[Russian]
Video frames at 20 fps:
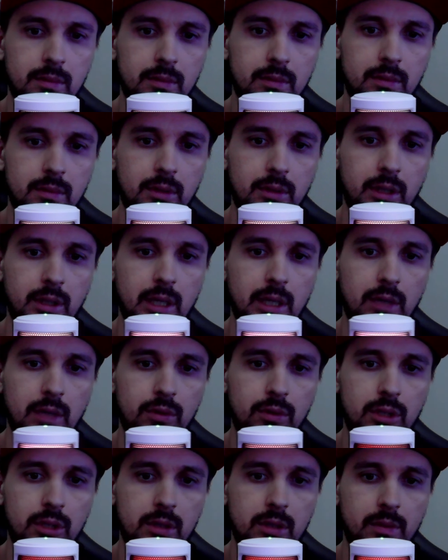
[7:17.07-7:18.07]
такая
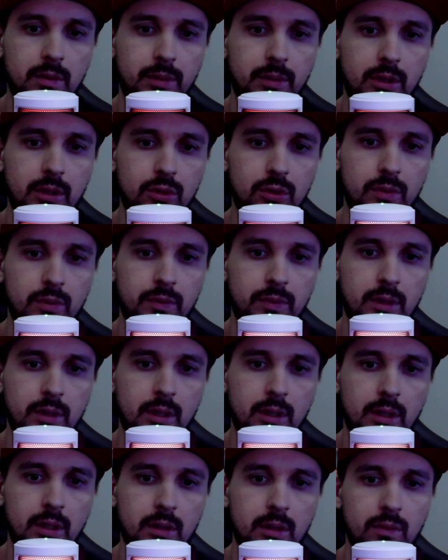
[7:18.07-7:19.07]
вот, сейчас вам покажу.
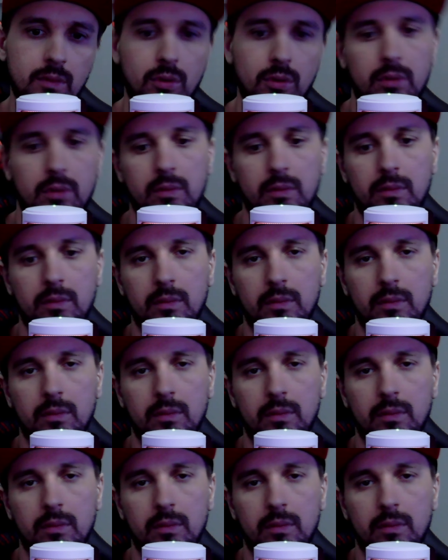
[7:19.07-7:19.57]
Вот.